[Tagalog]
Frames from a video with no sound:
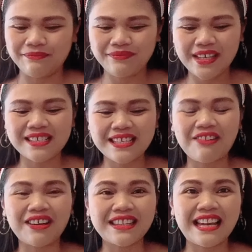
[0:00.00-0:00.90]
Hindi kasi
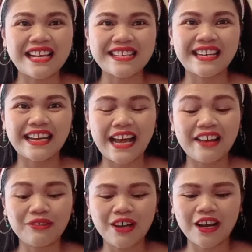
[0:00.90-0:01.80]
ako kadalasag
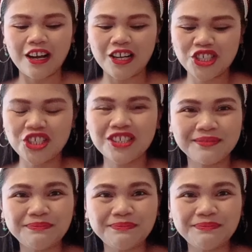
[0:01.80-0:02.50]
nag-ano ng cash.